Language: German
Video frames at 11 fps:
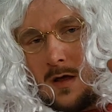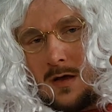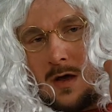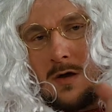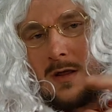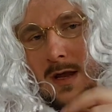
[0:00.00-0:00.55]

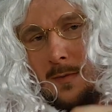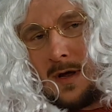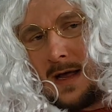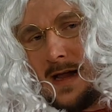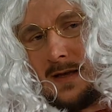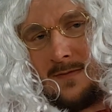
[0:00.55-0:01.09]
Ihr könnt aber
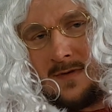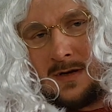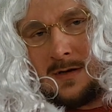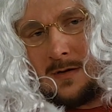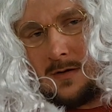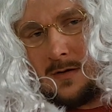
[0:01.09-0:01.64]
Geld
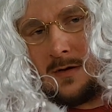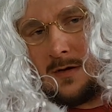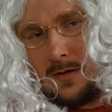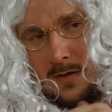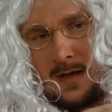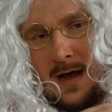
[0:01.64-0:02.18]
gewinnen.
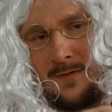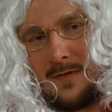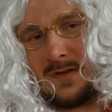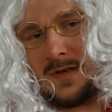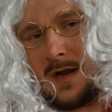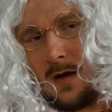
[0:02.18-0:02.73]
Dafür
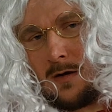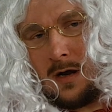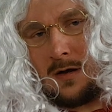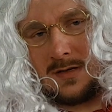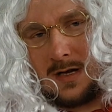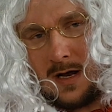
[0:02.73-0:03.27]
ist der
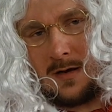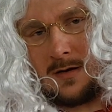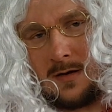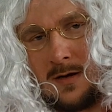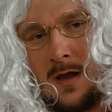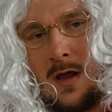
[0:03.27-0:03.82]
Nikolaus da.
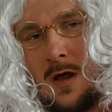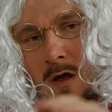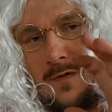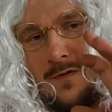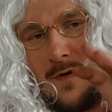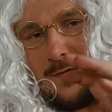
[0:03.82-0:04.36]

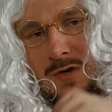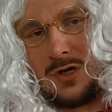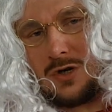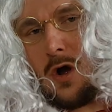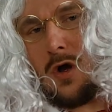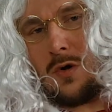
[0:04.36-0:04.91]

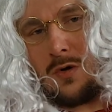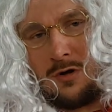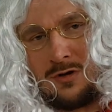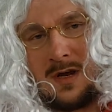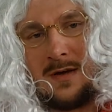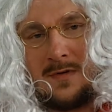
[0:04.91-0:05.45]
50 Euro
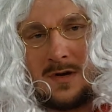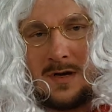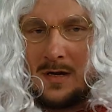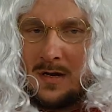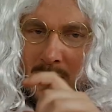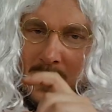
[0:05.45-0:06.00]
könnt ihr
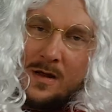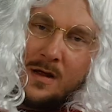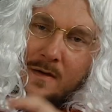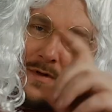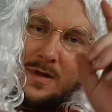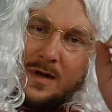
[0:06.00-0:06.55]
gewinnen,
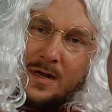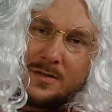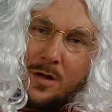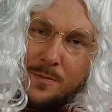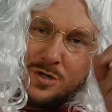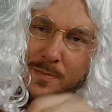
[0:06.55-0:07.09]
wenn ihr das
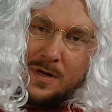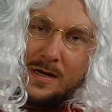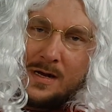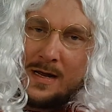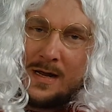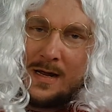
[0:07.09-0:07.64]

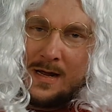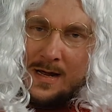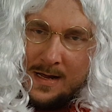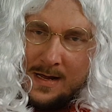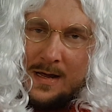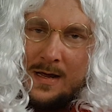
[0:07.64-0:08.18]
Topspiel
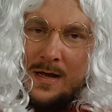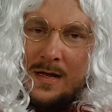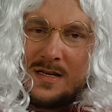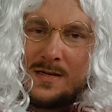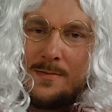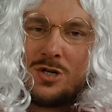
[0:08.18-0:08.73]

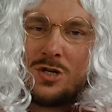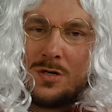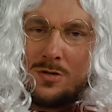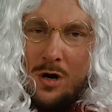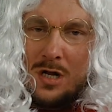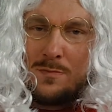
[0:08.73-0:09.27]

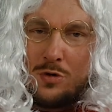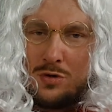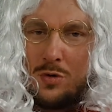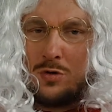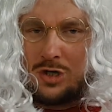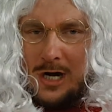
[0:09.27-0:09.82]
zwischen Dortmund
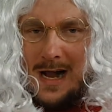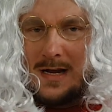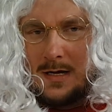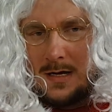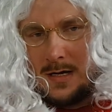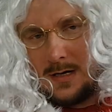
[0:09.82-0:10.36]
und
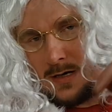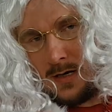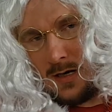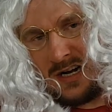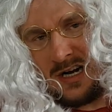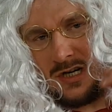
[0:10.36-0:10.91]
Schalke
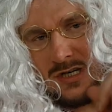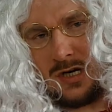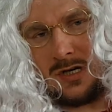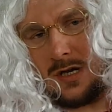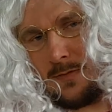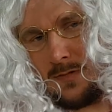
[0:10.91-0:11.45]

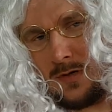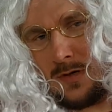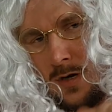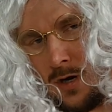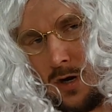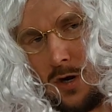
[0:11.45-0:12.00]
richtig tippt.
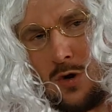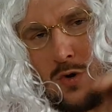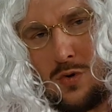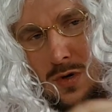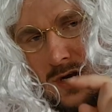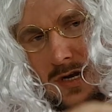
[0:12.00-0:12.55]

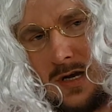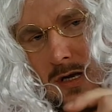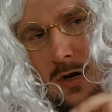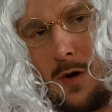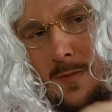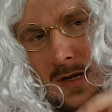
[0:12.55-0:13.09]
Unten in
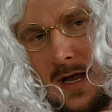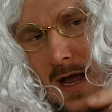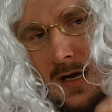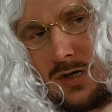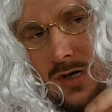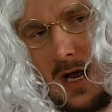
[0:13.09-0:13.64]
die
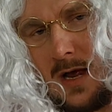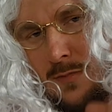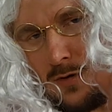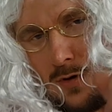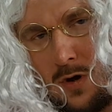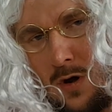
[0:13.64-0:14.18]
Kommentare
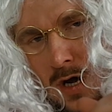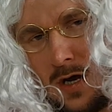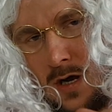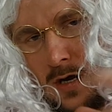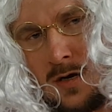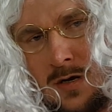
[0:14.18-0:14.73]
schreiben
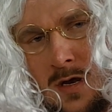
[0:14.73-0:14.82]
eure,